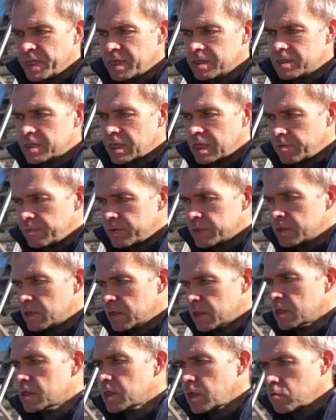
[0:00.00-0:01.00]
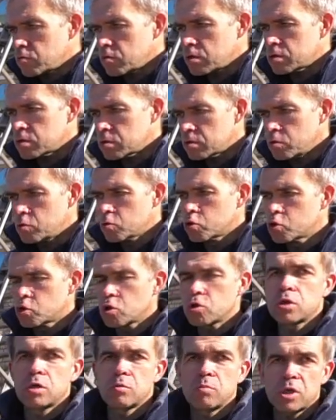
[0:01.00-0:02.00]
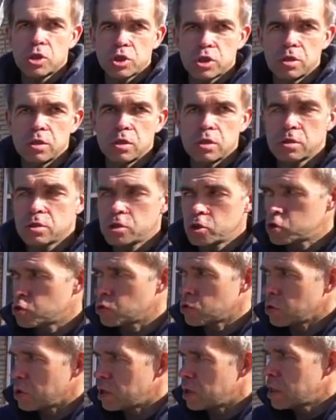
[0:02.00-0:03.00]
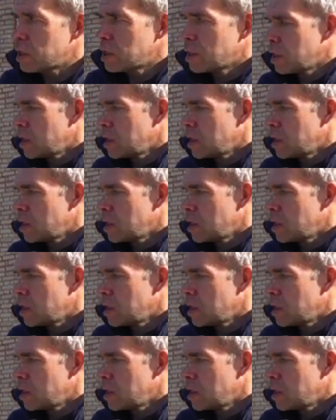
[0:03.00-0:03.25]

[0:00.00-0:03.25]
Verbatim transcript: Соответственно, когда у нас груженная машина, тяжелая,